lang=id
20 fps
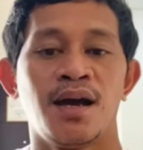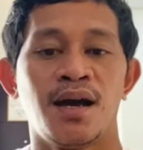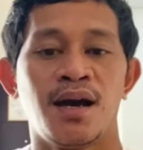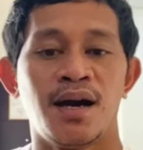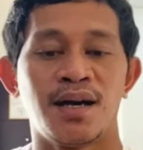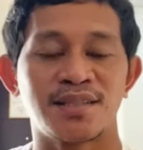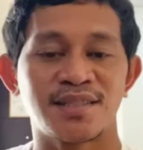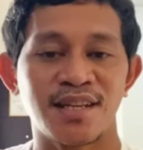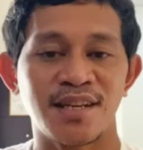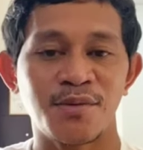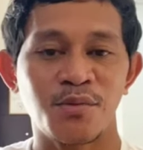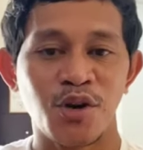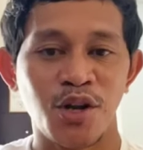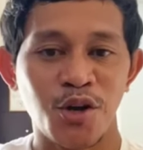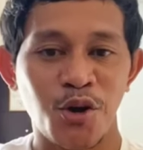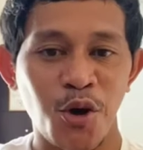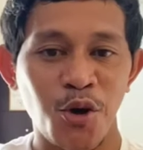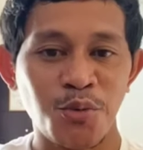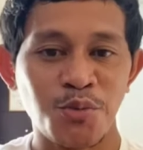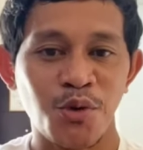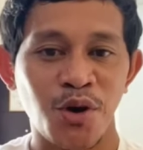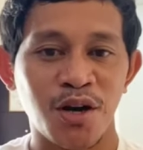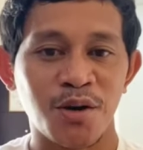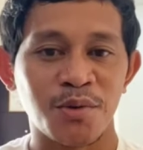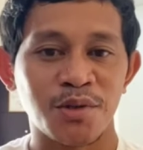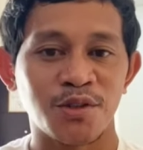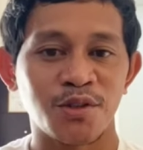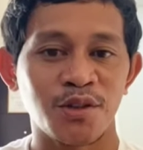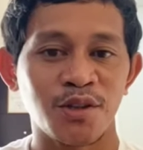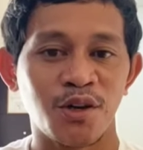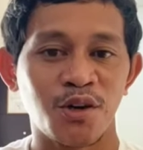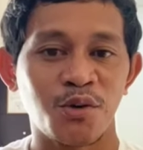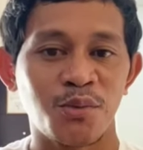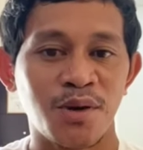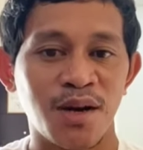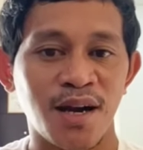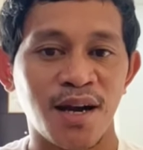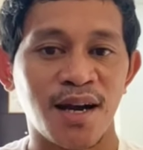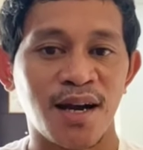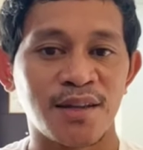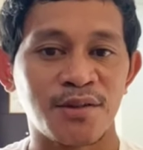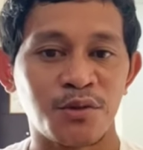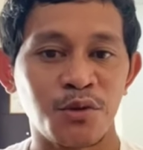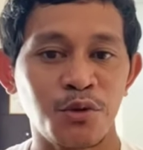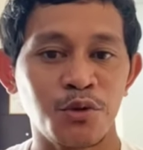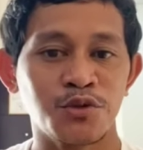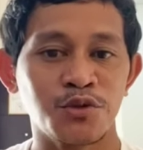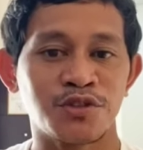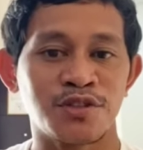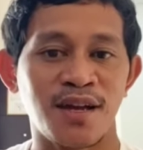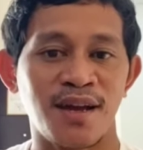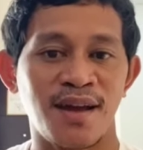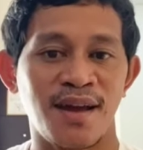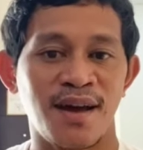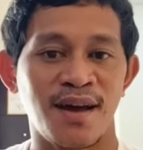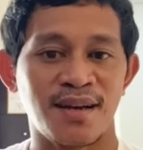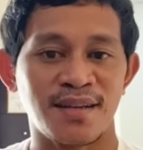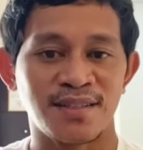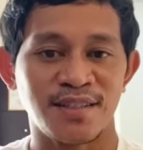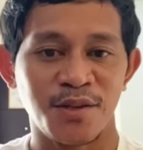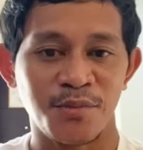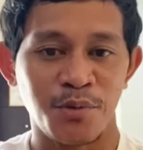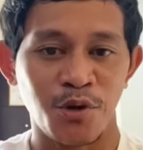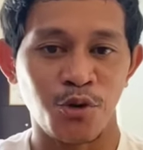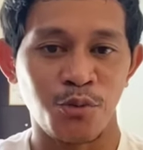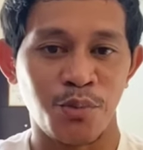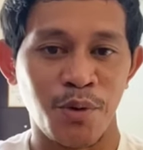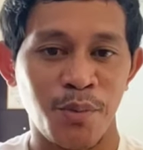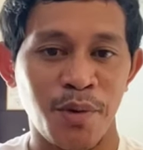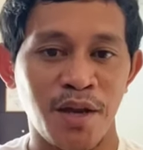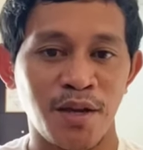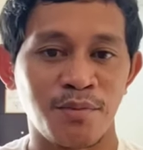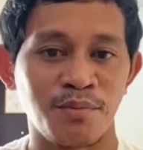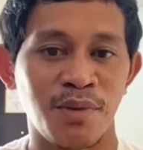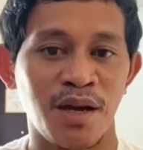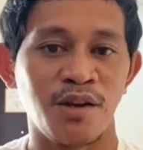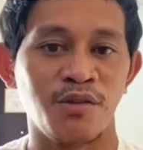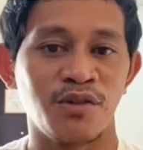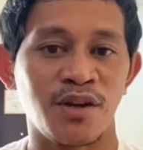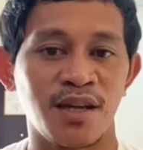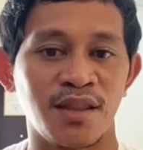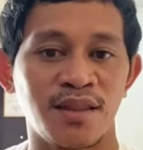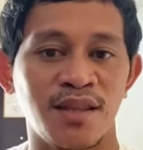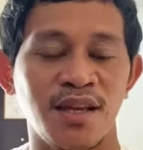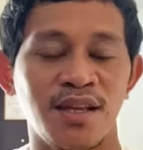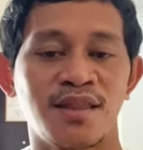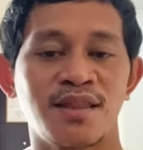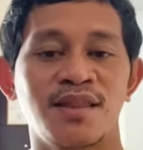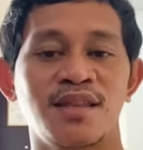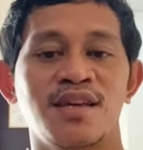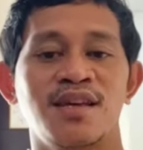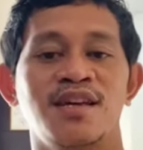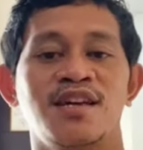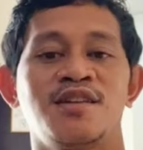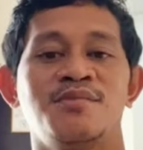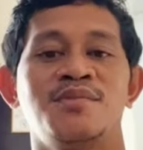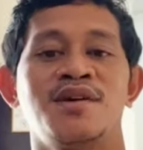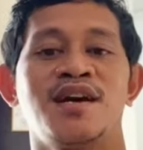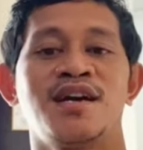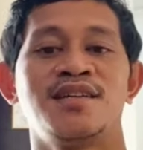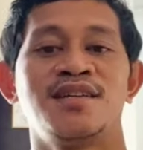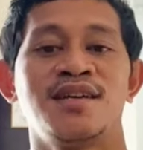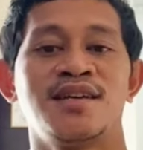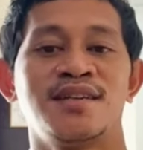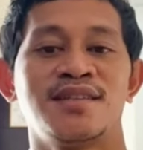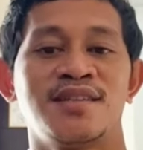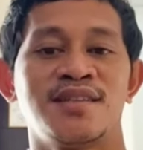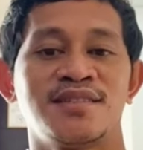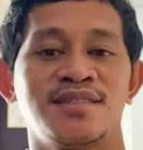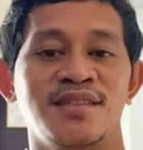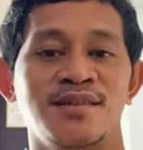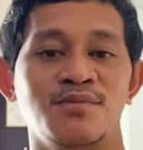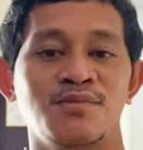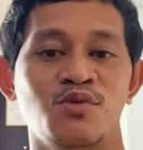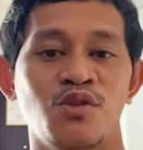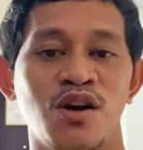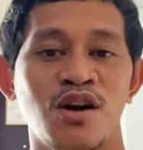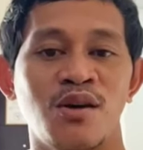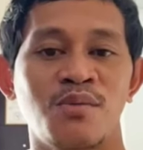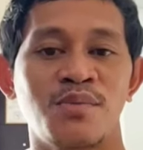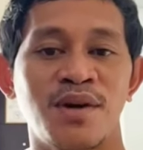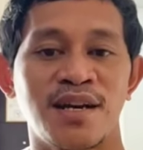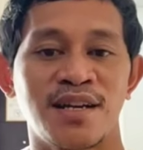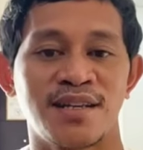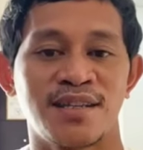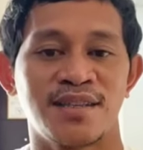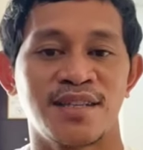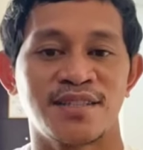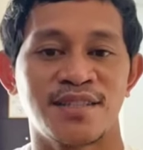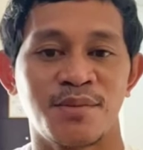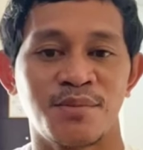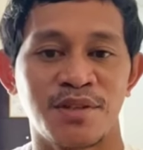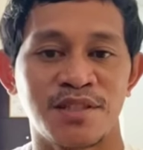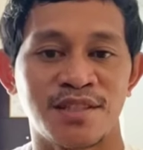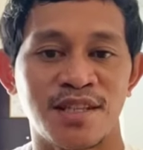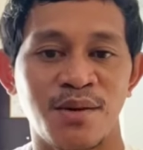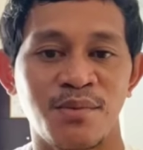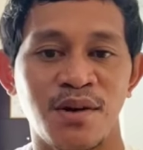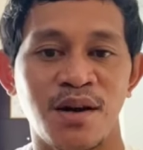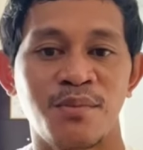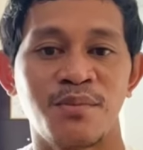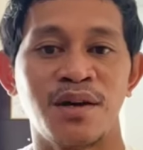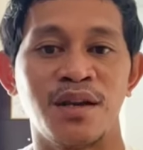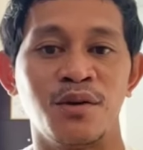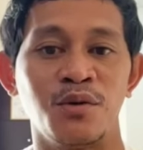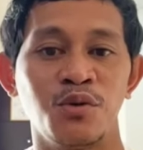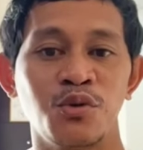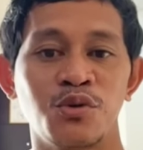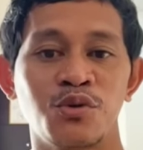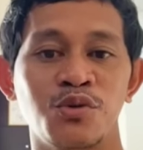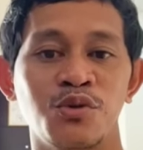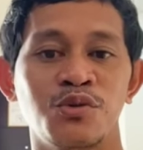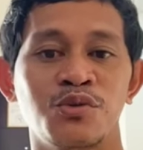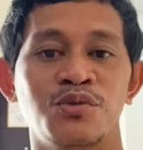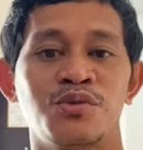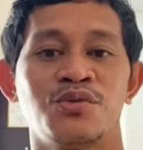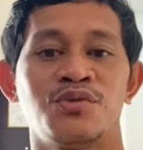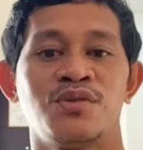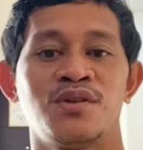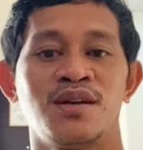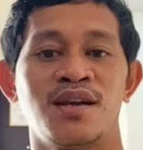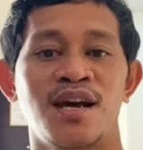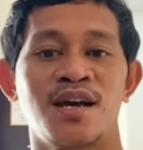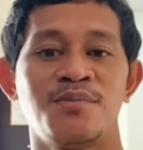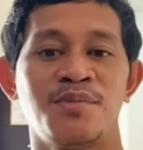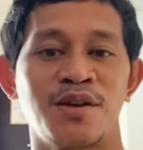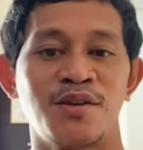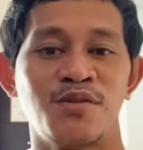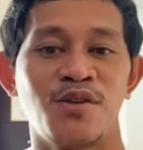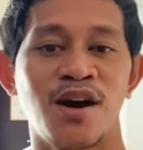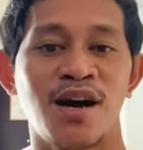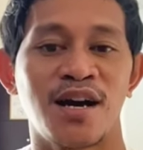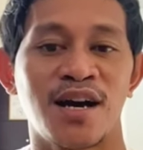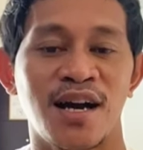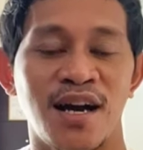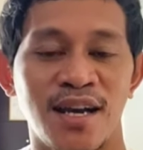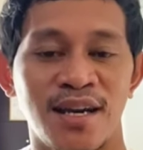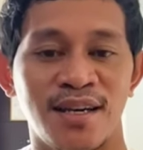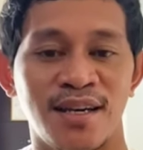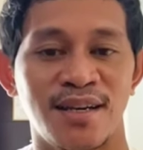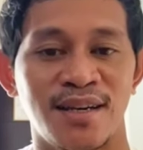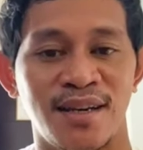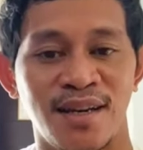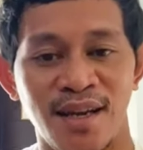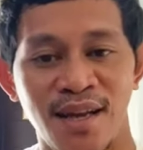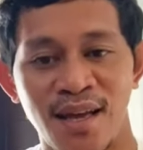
Assalamualaikum warahmatullahi wabarakatuh Saya Rizky Peluk pemain Bali United Ingin mengajak kita semua Mari kita sama-sama mendukung dan mendoakan